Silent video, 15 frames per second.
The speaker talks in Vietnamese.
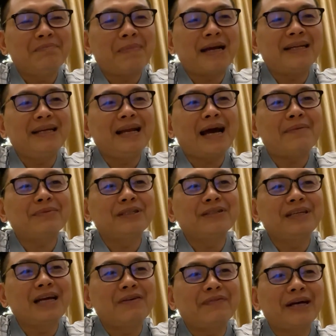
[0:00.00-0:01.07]
mày đi làm
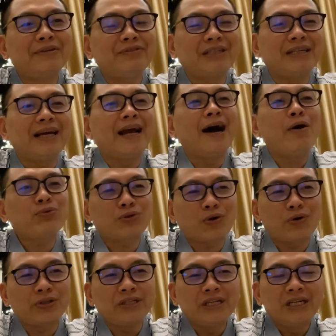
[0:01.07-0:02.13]
từ thiện vậy chỉ để hốc
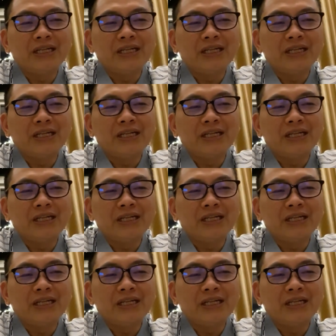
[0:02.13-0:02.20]
thôi